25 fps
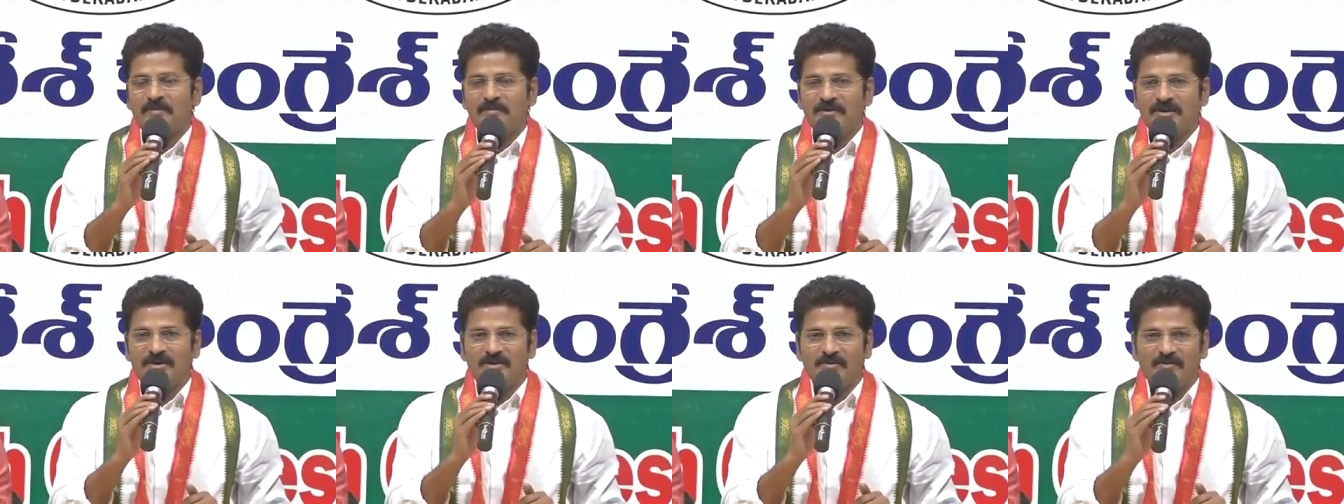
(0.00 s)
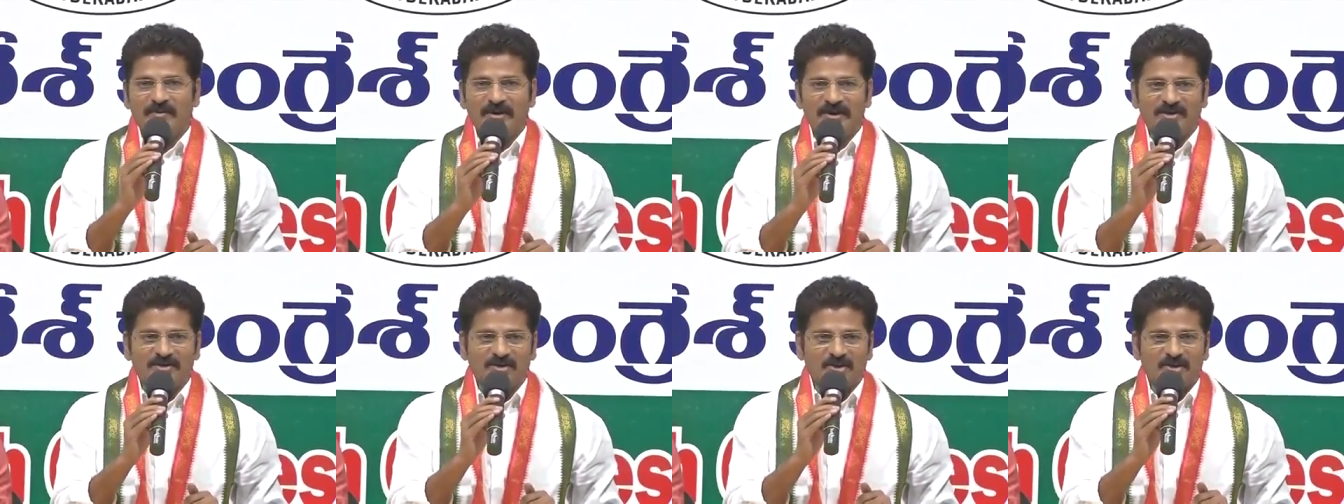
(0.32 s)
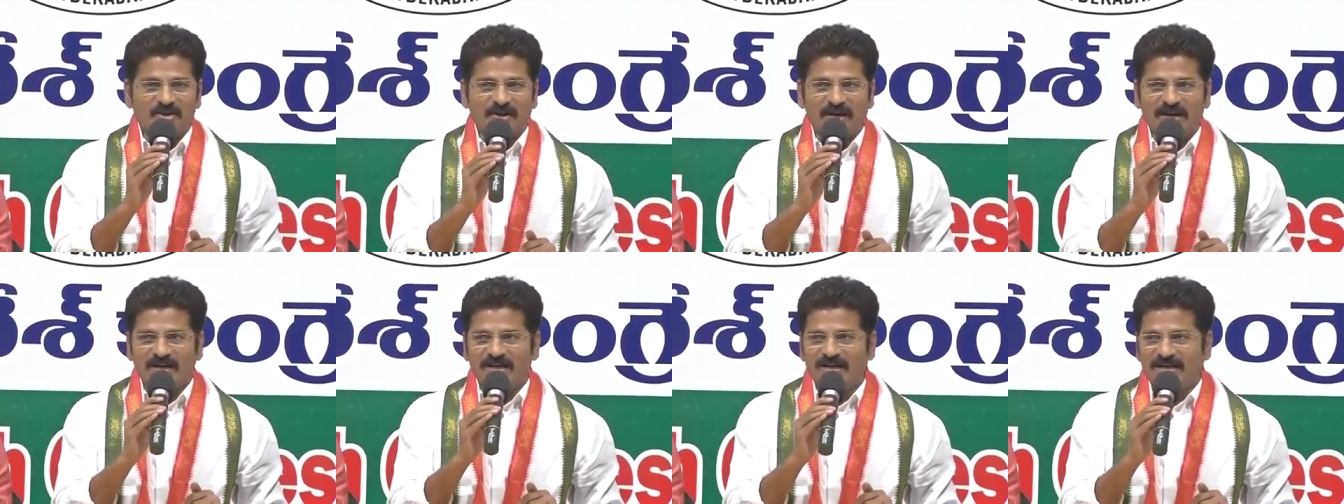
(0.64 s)
మీరు మెట్రో
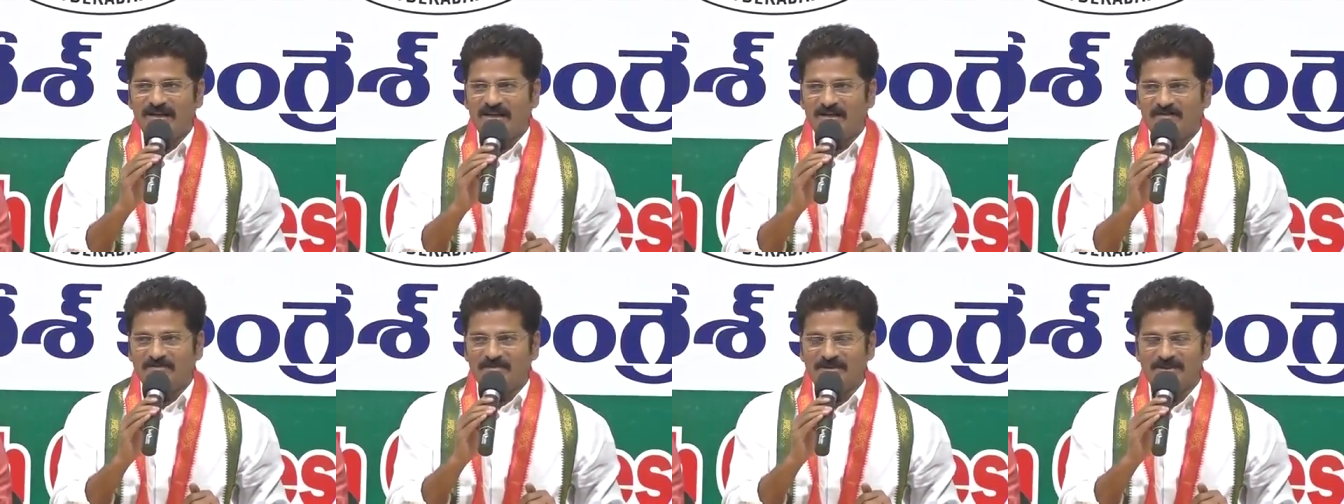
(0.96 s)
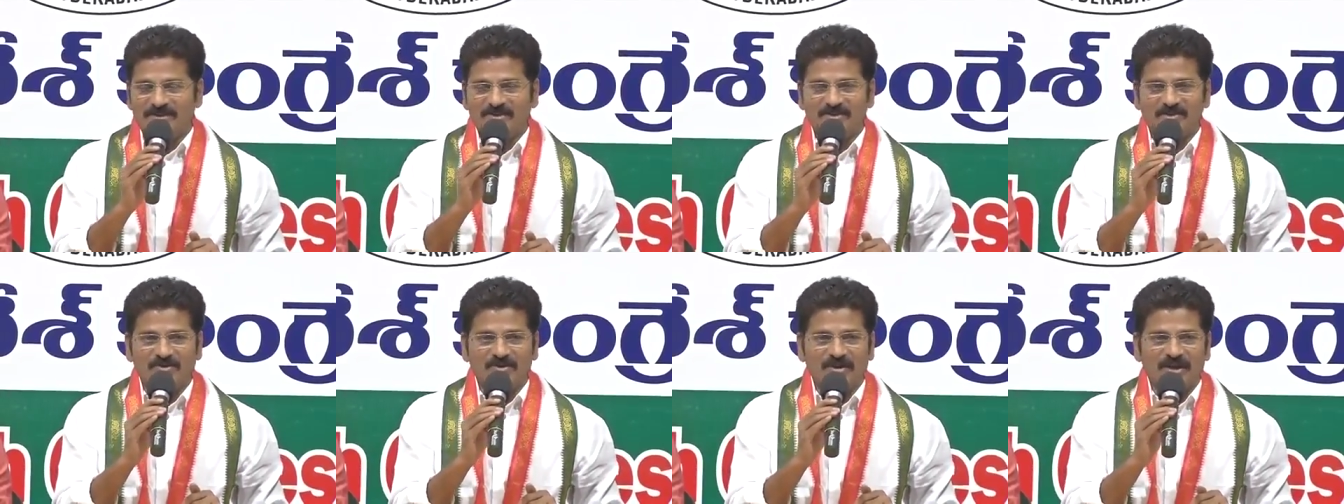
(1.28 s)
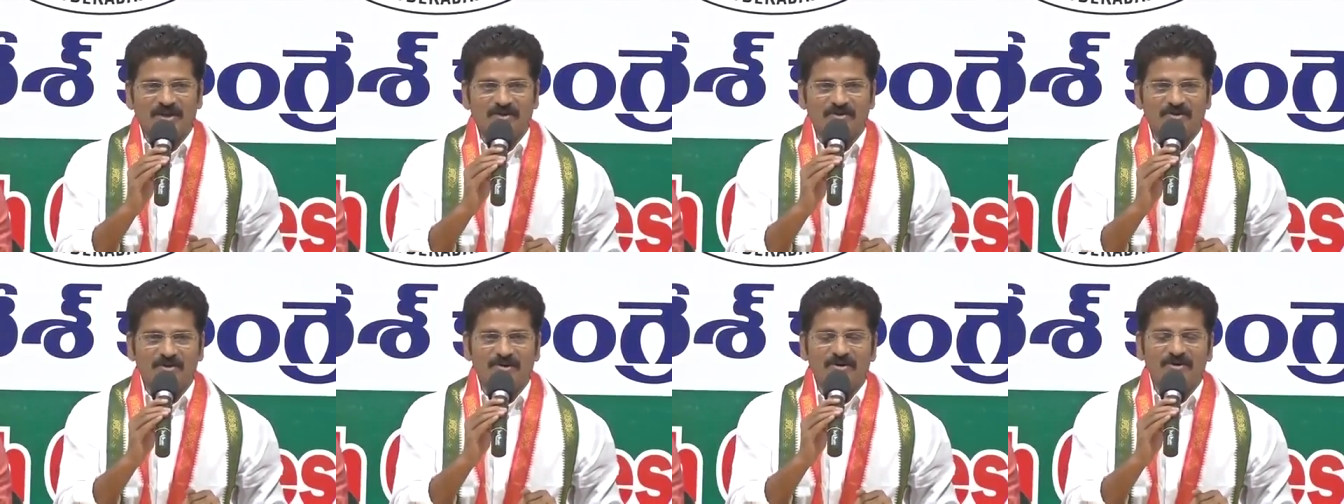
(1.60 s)
రైలు
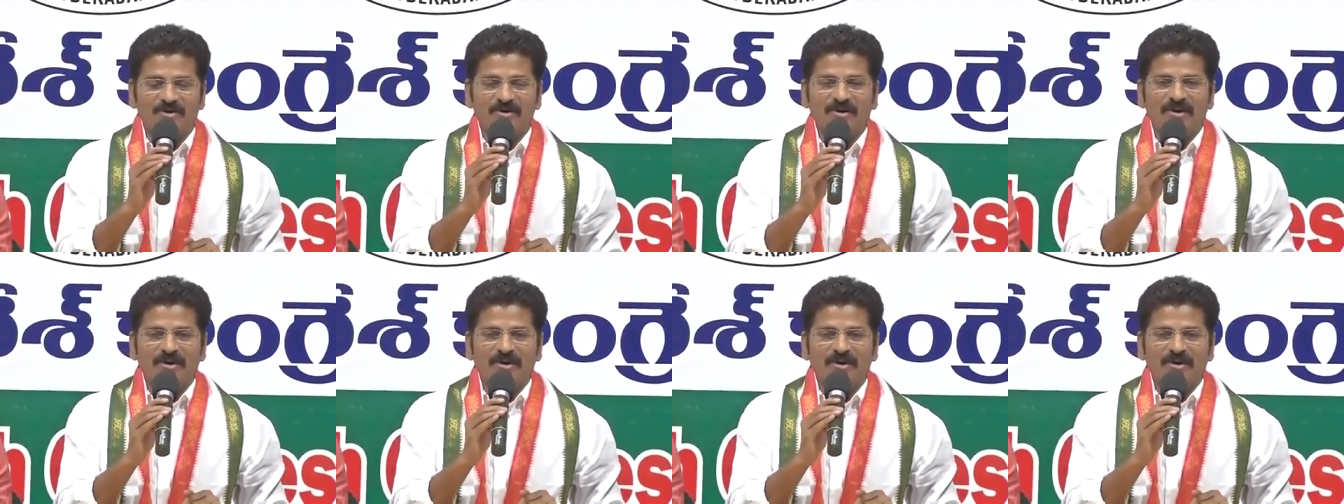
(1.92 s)
నిర్మిస్తున్నారు